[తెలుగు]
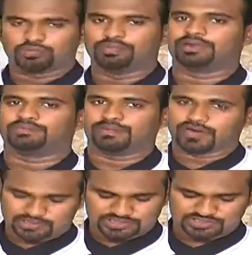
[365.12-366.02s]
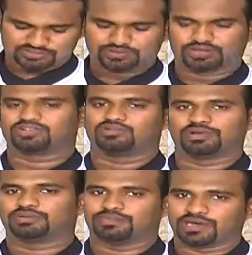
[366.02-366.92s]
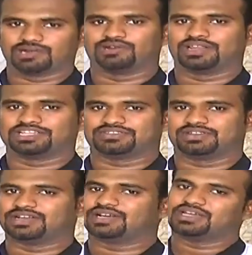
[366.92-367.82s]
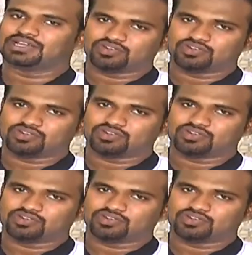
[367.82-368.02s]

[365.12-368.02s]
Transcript: కొబ్బరి పాలు చేసుకున్నాం అండి కొబ్బరి పాలు కాదు యాక్చువల్గా